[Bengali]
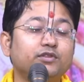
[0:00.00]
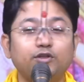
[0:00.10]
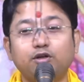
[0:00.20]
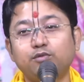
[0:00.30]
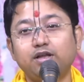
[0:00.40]

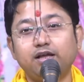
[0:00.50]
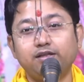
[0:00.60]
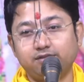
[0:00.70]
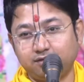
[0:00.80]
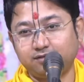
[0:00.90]

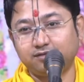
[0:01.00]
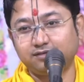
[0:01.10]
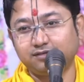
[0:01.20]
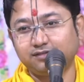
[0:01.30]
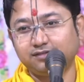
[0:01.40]
ধর্মরাজ
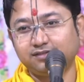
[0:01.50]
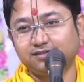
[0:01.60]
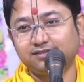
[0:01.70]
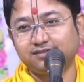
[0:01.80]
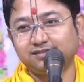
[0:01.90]

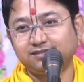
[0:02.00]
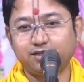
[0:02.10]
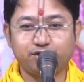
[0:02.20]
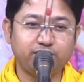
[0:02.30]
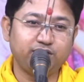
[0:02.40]

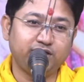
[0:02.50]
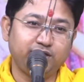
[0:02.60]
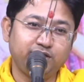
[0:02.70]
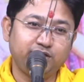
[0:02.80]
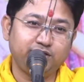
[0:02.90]
তা সেই
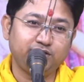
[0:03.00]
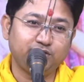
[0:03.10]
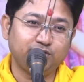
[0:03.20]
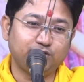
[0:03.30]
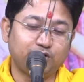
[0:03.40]

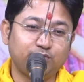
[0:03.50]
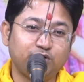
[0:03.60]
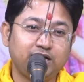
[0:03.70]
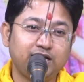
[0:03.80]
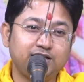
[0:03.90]

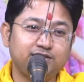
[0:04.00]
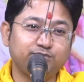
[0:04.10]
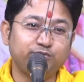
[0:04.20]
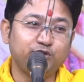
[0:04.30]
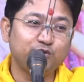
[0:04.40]
ধর্মরাজ
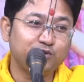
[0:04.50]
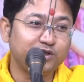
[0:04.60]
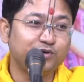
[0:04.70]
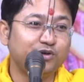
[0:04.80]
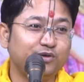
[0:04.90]
বিদুর
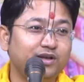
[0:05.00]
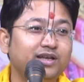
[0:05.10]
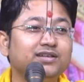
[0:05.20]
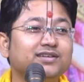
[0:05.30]
কি করে হলেন